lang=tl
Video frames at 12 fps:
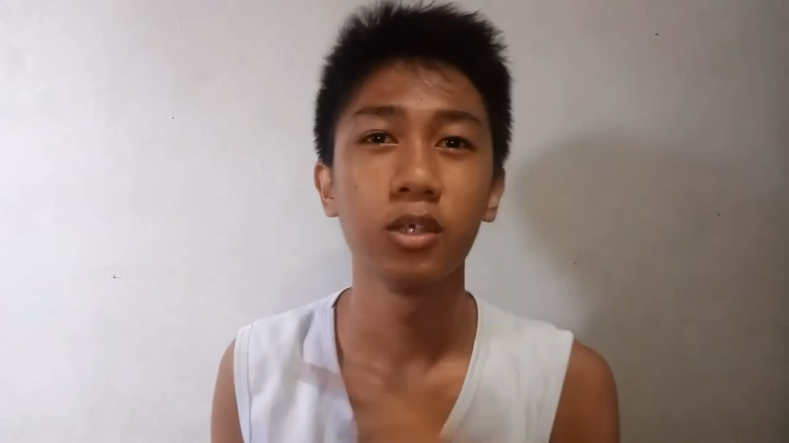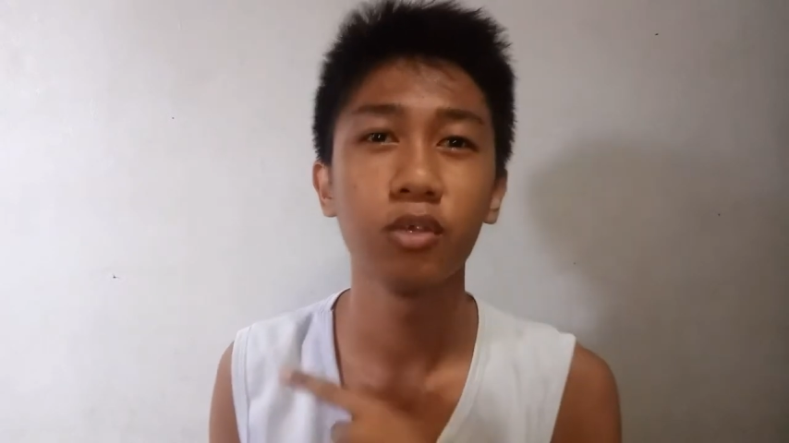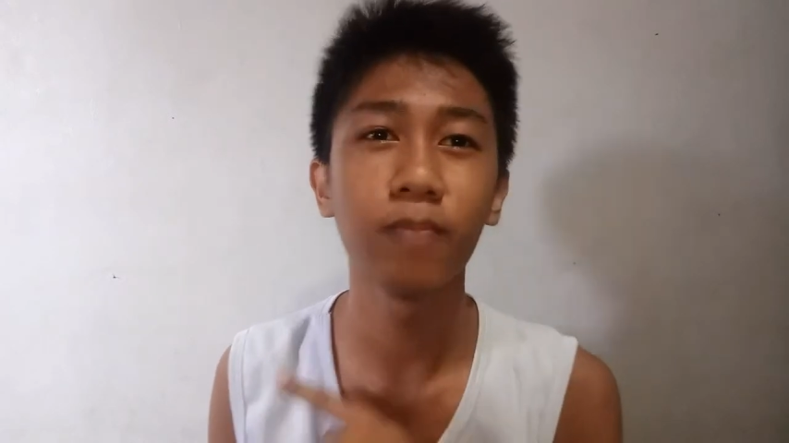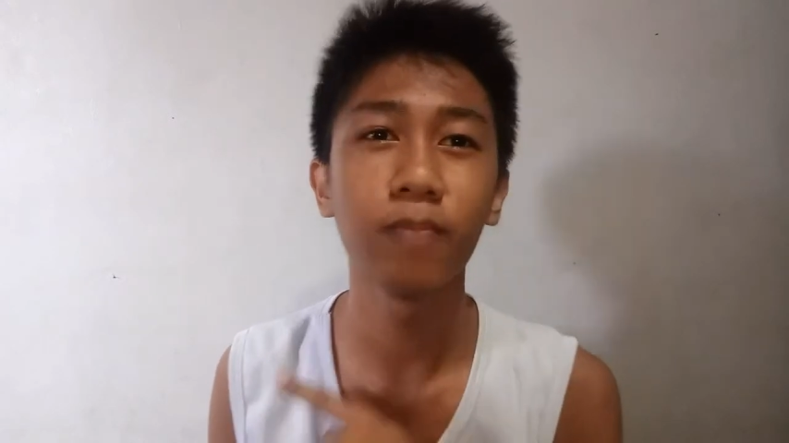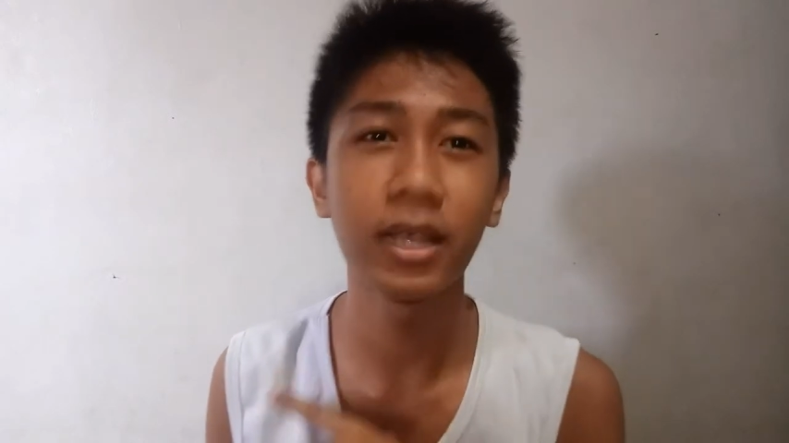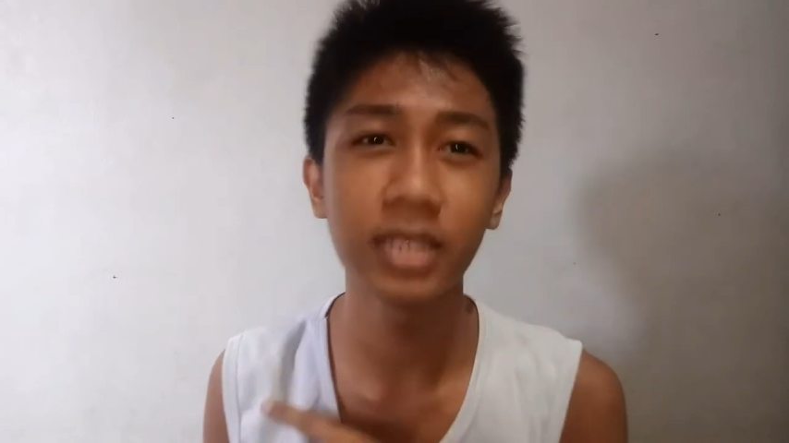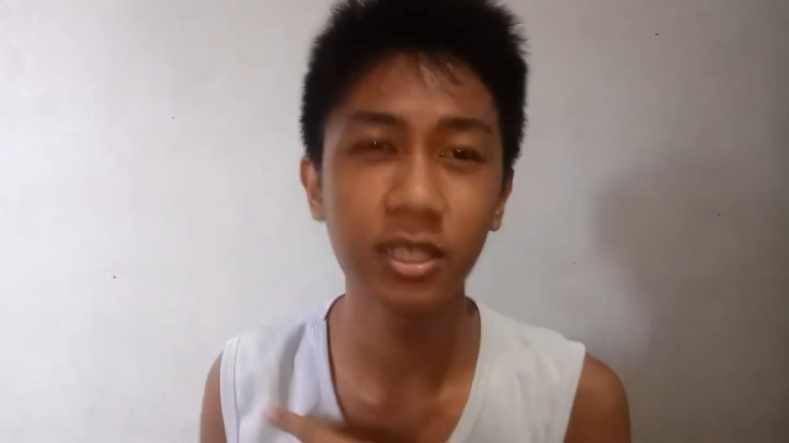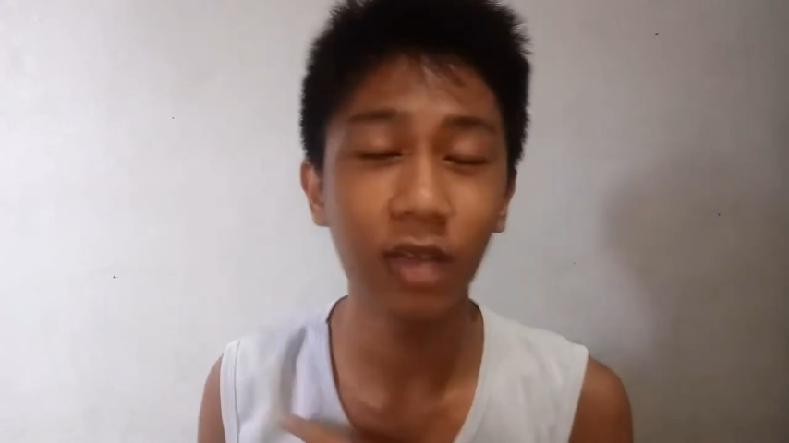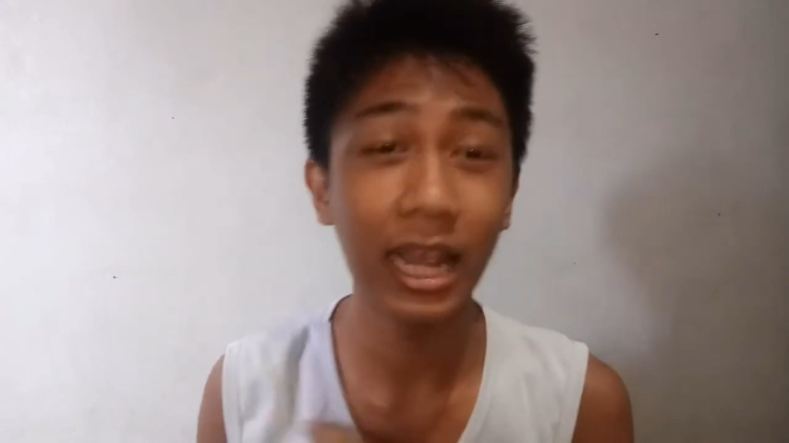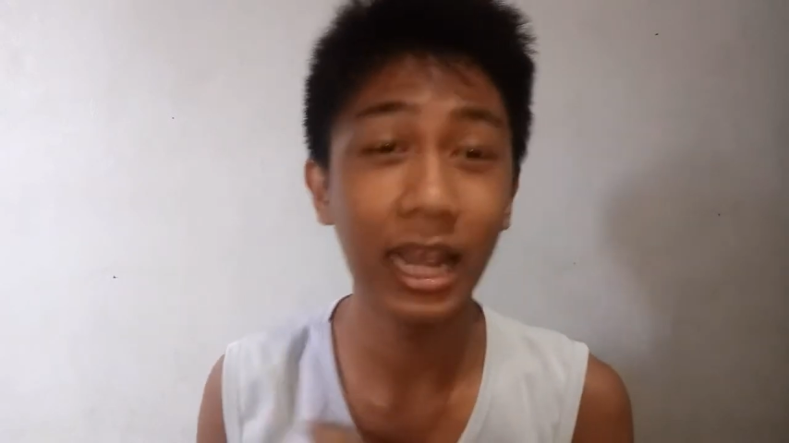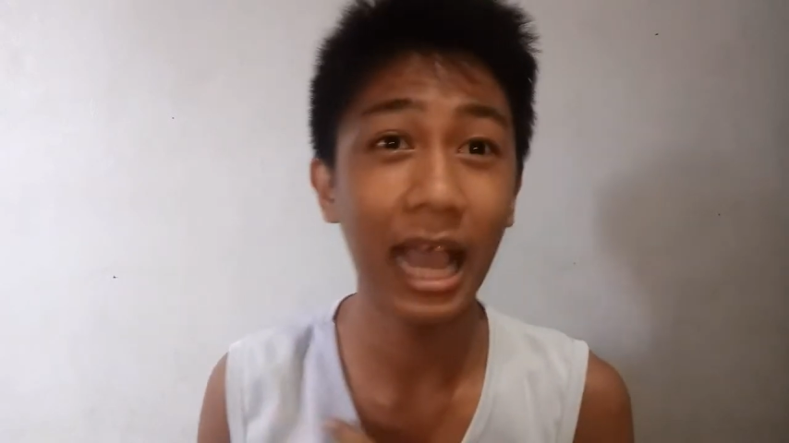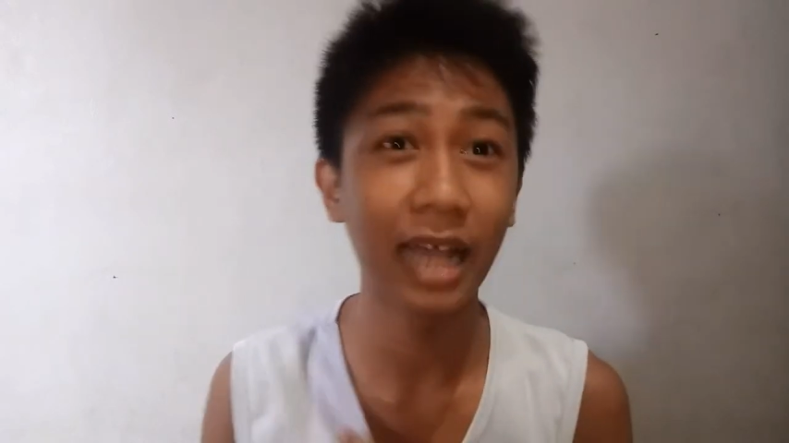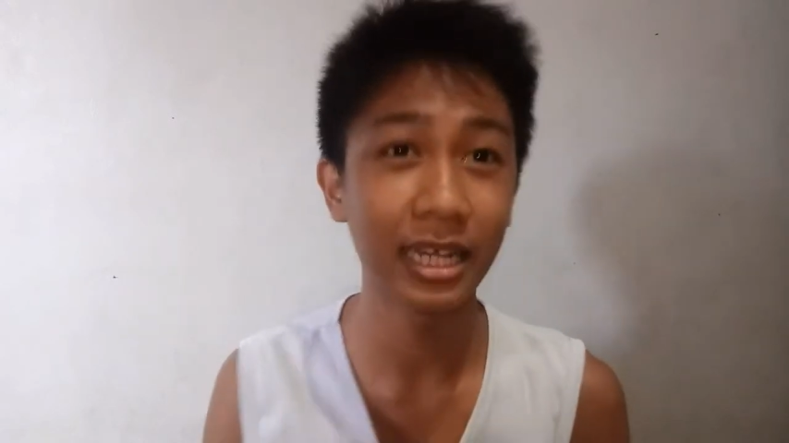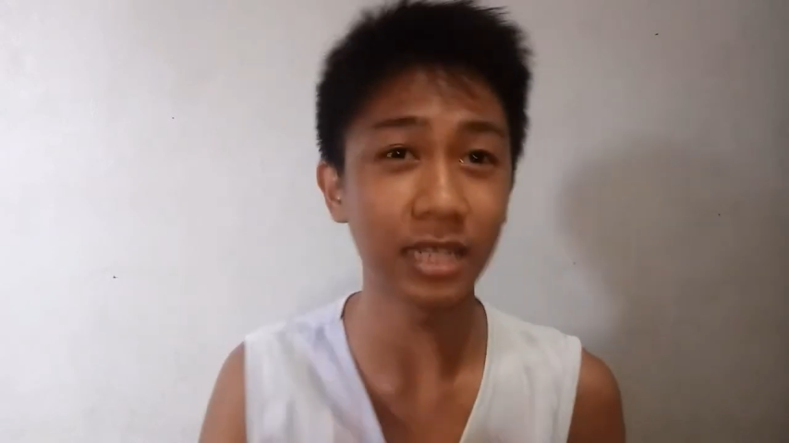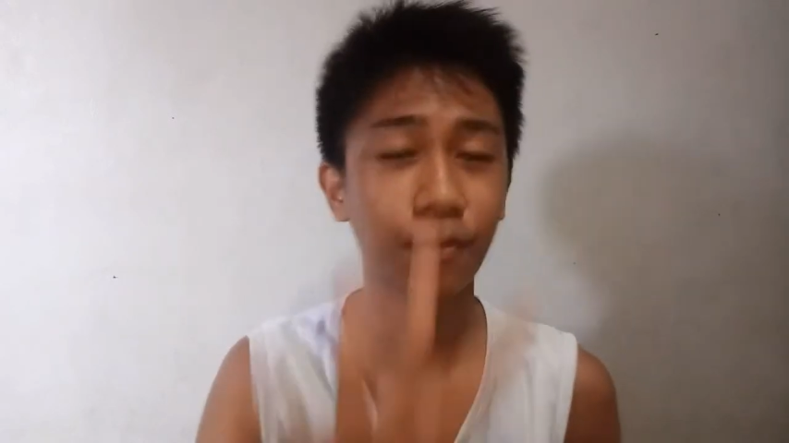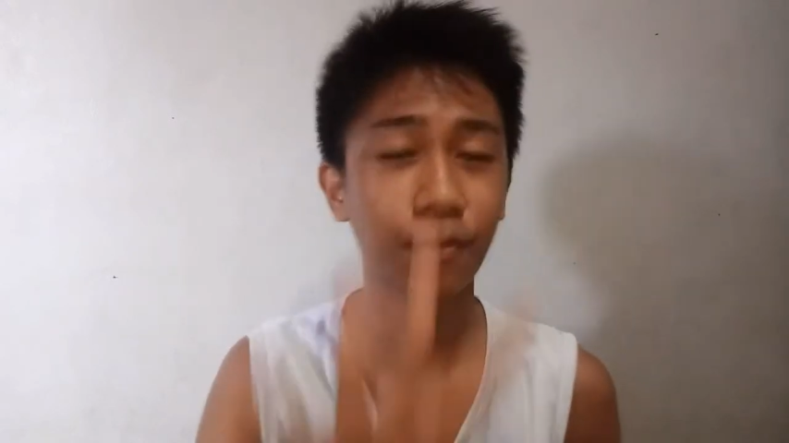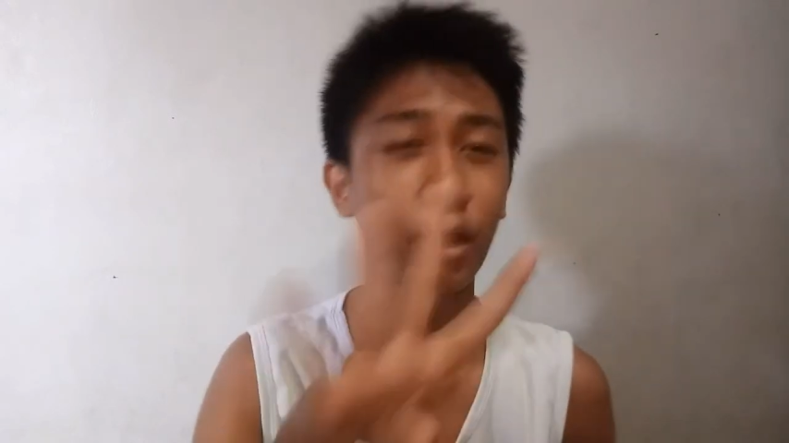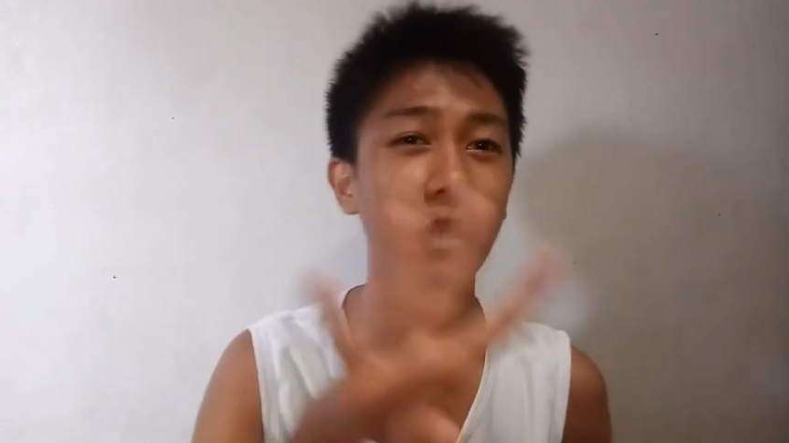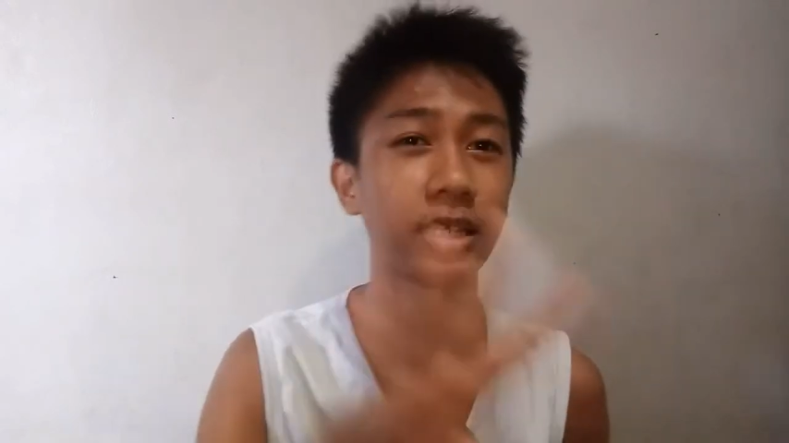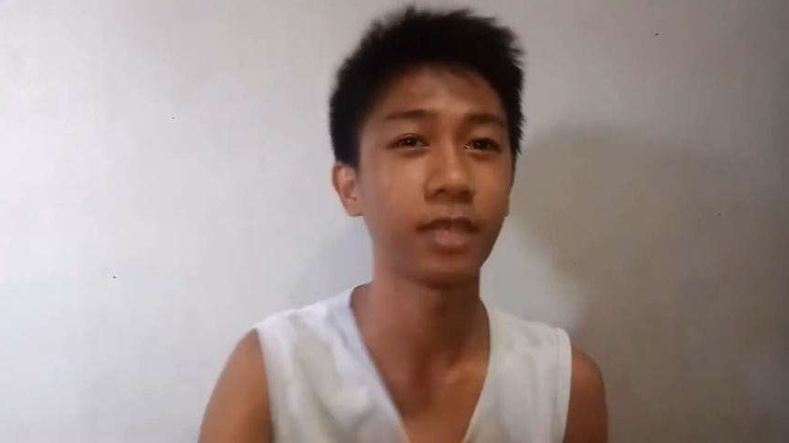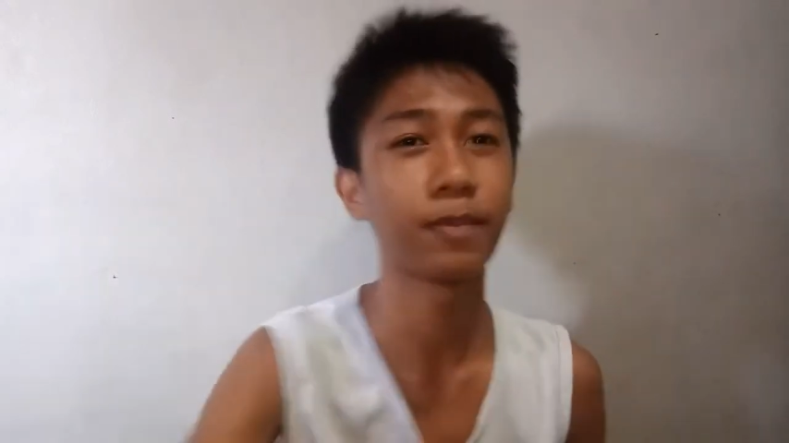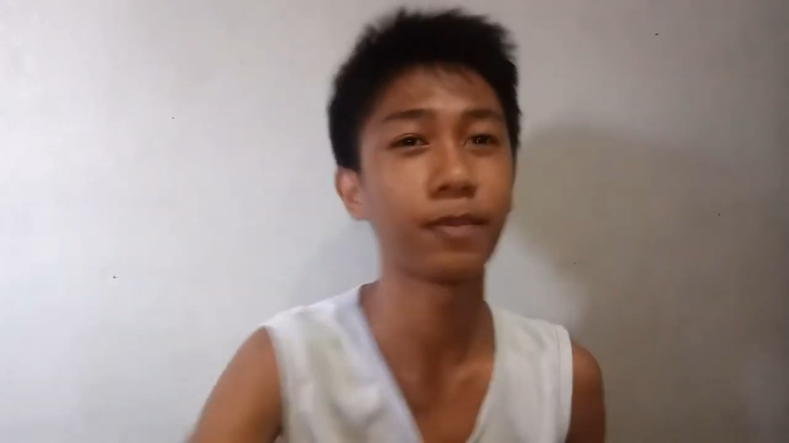yung budget nyo kailangan nasa 400.